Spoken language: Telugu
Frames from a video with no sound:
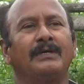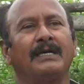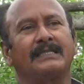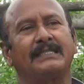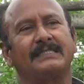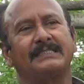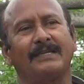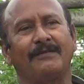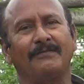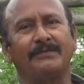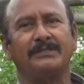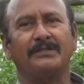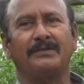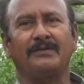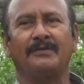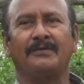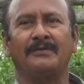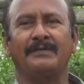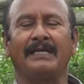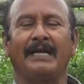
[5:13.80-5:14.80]
గత
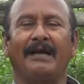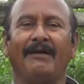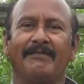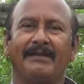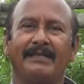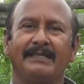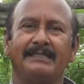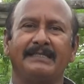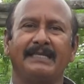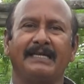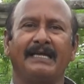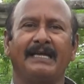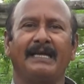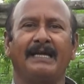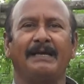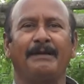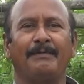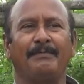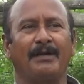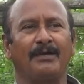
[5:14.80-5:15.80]
సంవత్సరం యావరేజ్ ధర
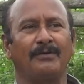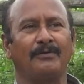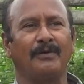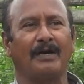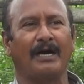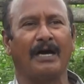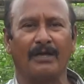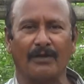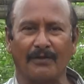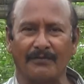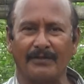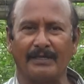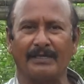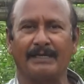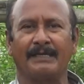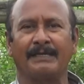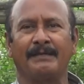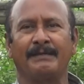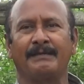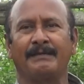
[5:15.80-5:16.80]
మాకు ఆరు వందలు
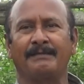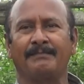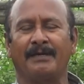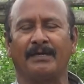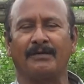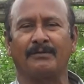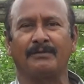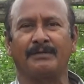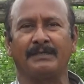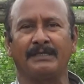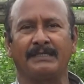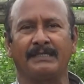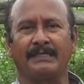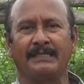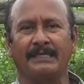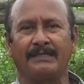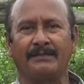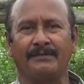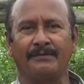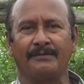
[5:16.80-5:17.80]
మాకు
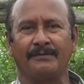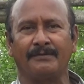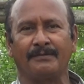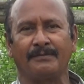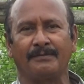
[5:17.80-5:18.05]
గిట్టినట్టు